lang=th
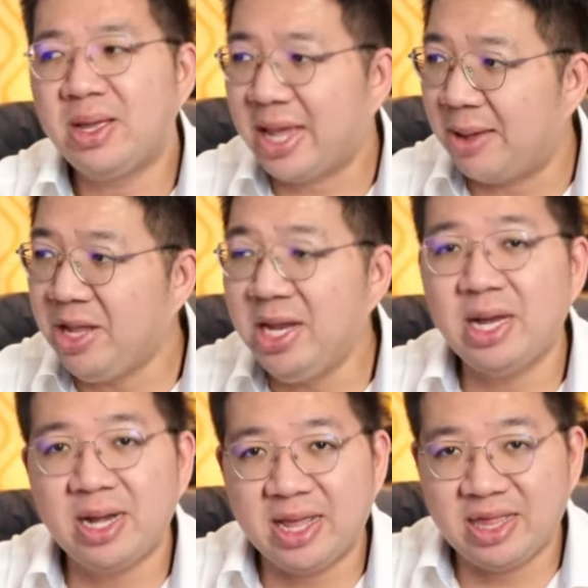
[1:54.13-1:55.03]
เข็มที่
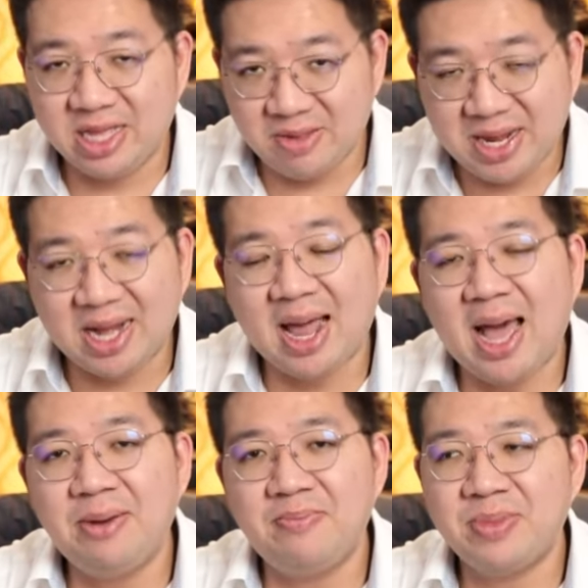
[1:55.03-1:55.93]
1เนี่ย47
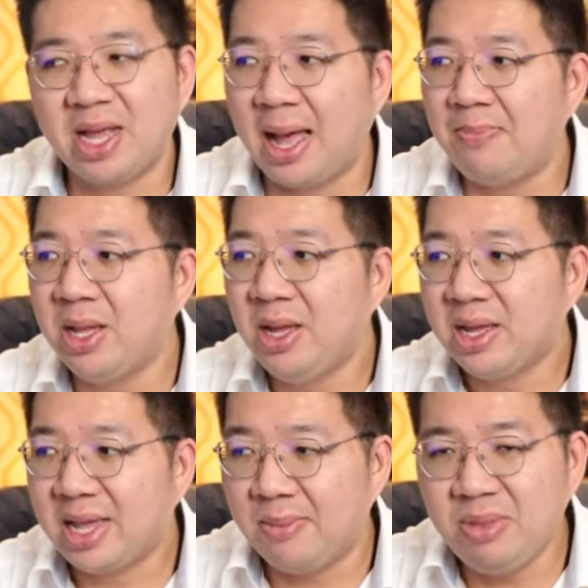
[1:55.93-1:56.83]
ล้านนะครับ
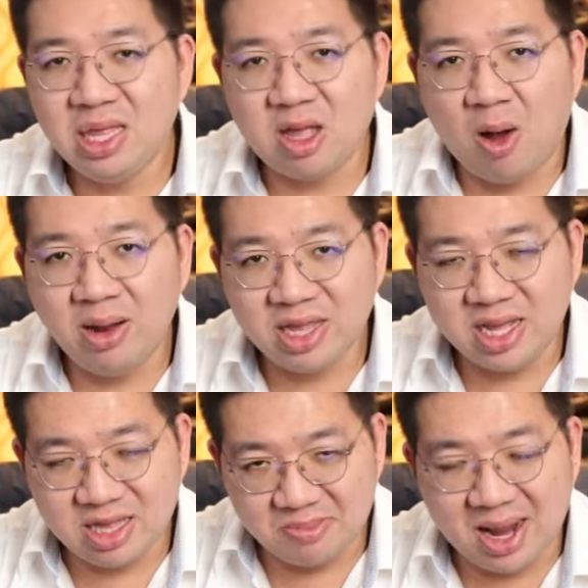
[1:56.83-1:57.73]
เข็มที่
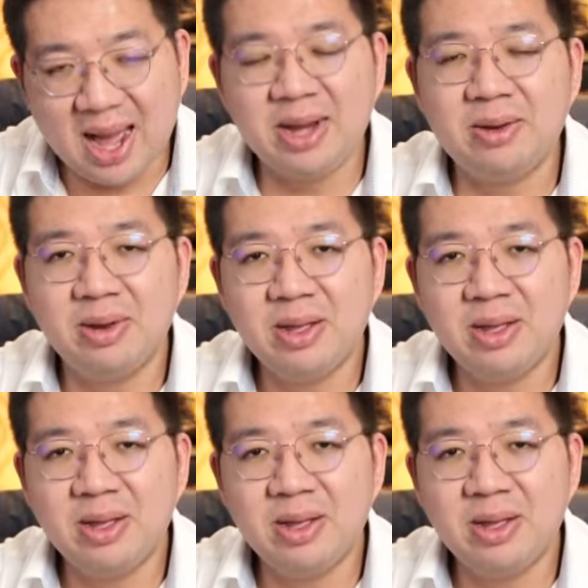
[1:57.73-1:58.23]
2 40 ล้าน